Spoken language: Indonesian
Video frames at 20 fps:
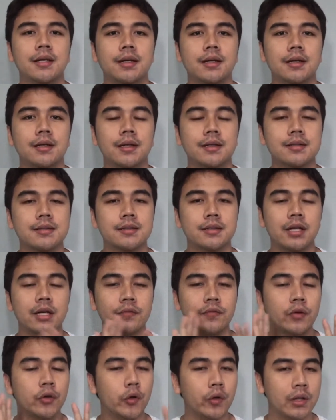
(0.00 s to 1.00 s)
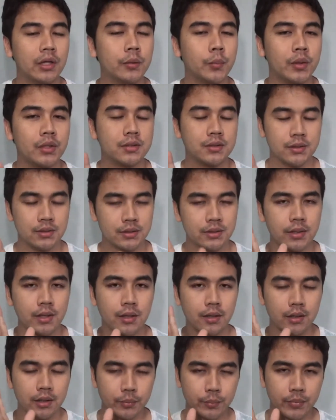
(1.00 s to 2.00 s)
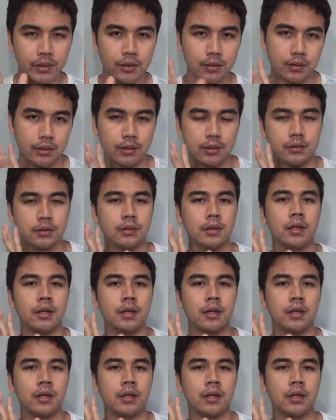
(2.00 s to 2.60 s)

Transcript: Dan setelah video ini pasti saya akan bikin